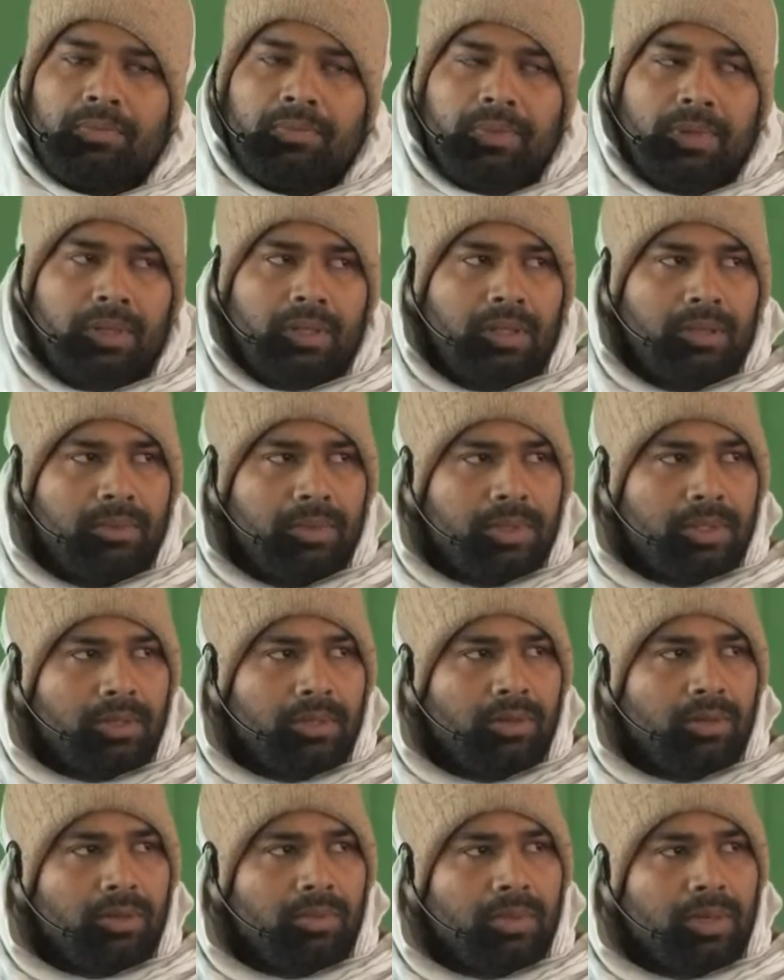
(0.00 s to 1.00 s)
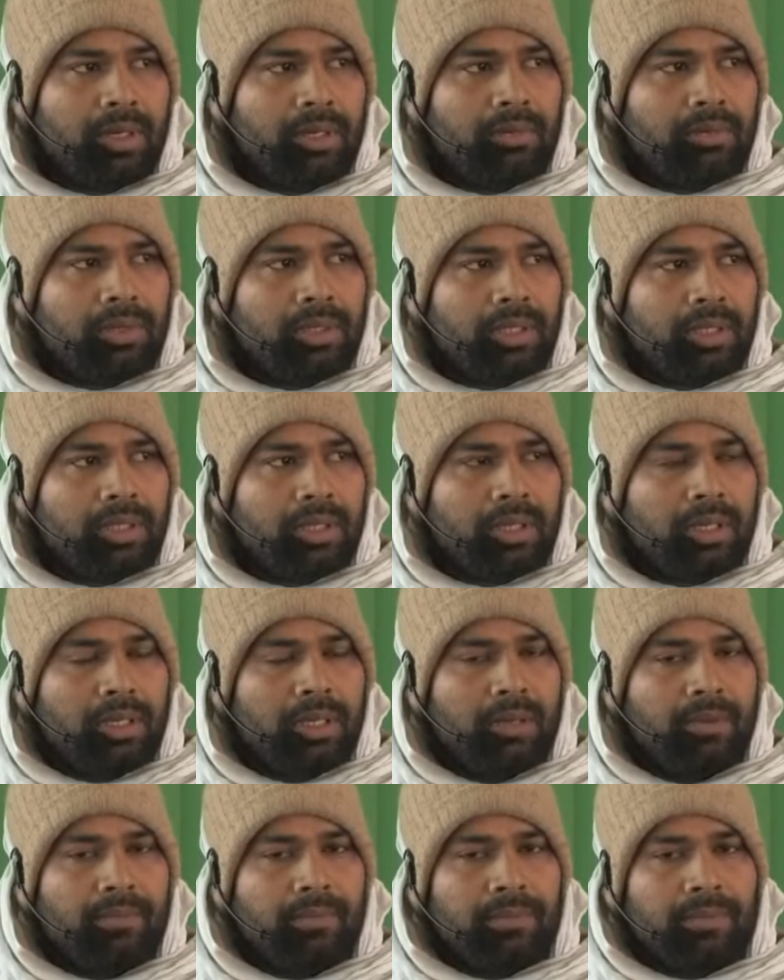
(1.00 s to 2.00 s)
प्रथम श्लोक वेणु गीत का
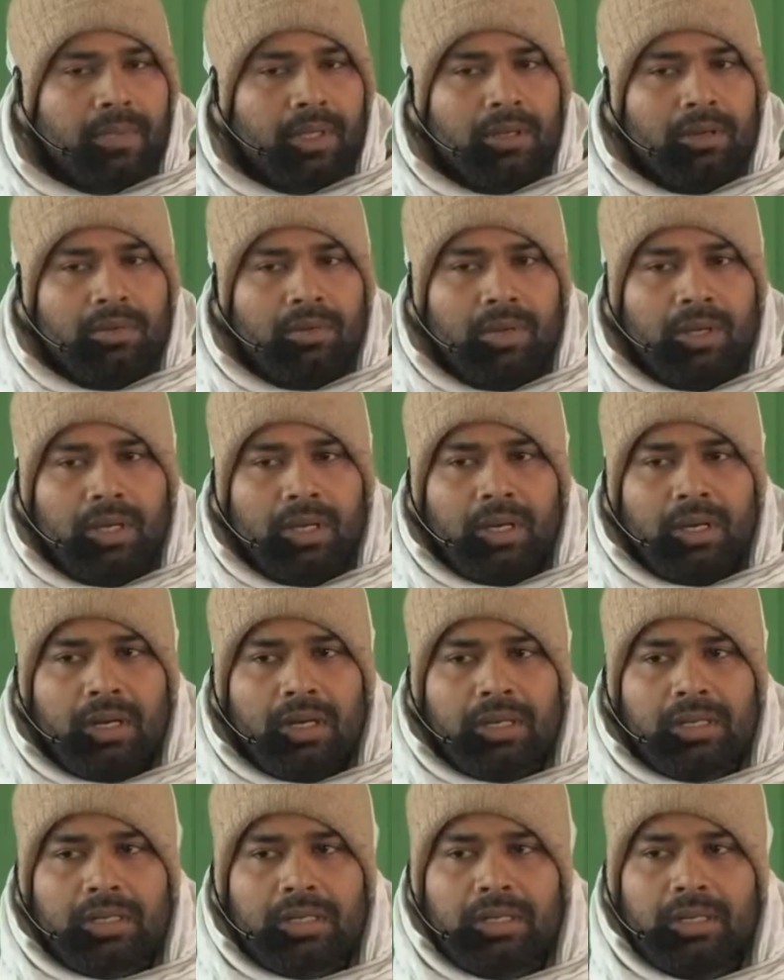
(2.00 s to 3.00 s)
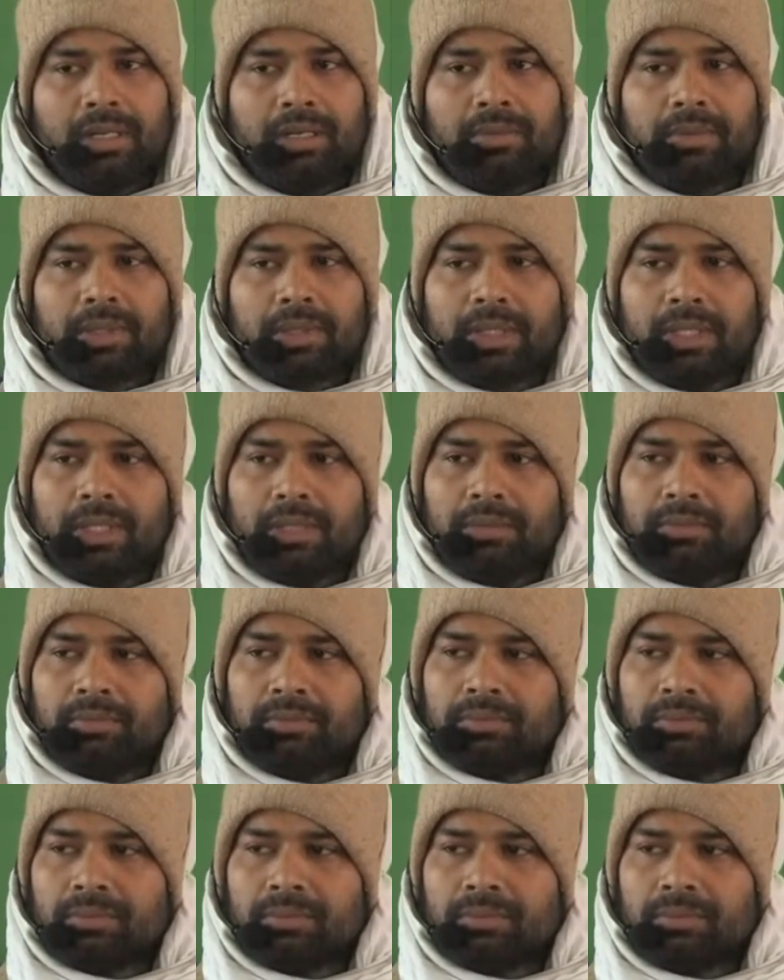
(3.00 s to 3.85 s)
बोले अक्षण बताम